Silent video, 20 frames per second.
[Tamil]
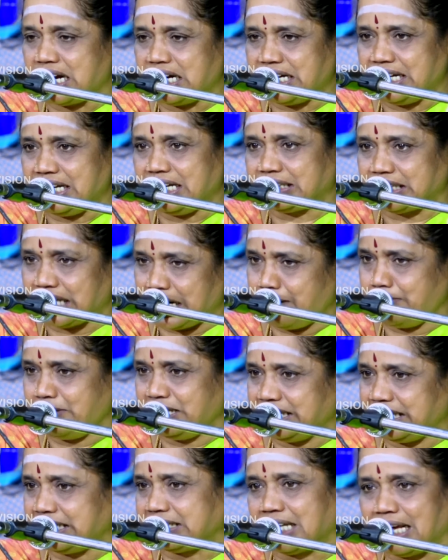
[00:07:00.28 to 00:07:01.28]
கட்டிய தலம்
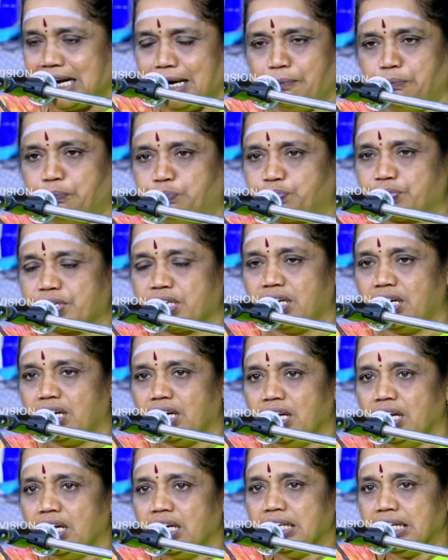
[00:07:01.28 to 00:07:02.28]
அந்த தலம்
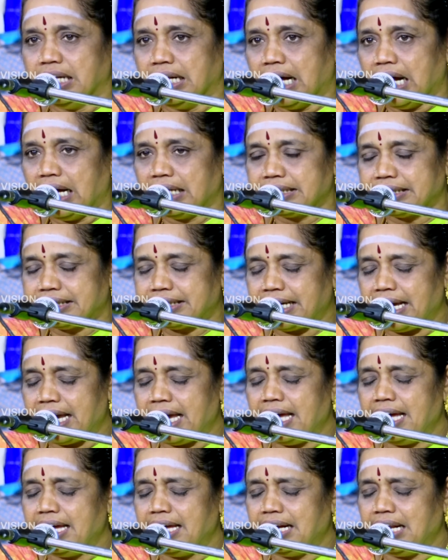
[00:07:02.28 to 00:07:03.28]

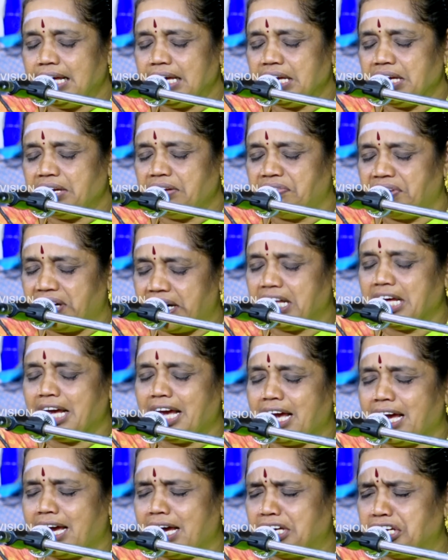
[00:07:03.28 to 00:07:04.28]
தேனை விட
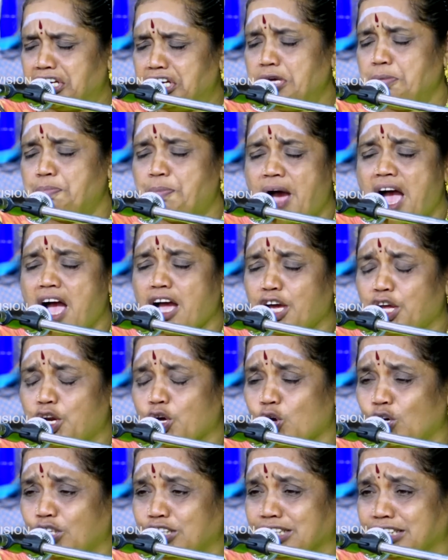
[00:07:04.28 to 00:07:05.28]
இனிப்பாக
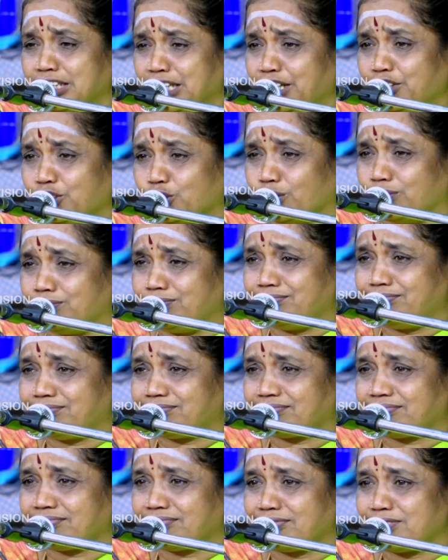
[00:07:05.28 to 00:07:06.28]
இருக்கும் அந்த தீர்த்தம்
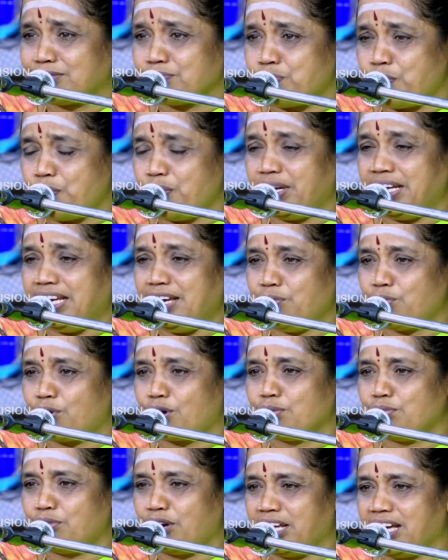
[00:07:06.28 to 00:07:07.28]
போய்
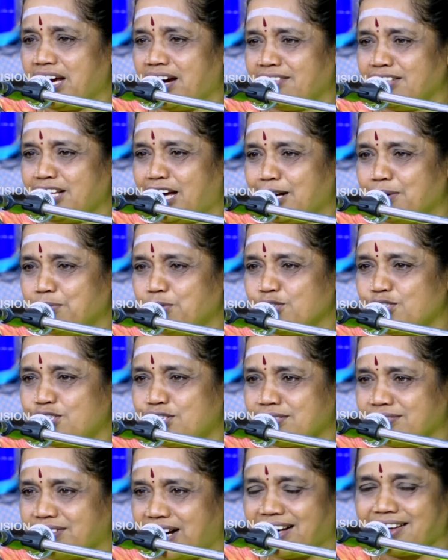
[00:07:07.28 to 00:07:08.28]
ஒரு முறையாவது
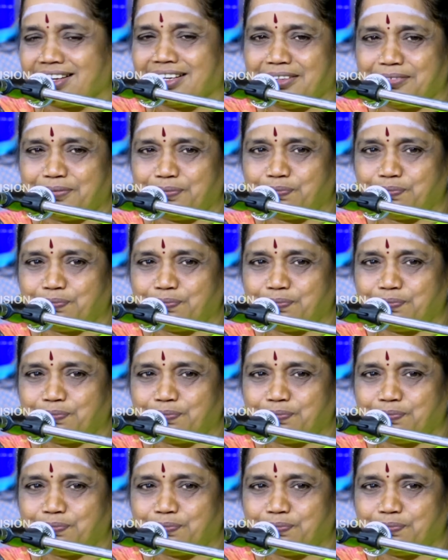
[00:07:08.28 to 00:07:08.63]
அனுபவிச்சுட்டு வாங்க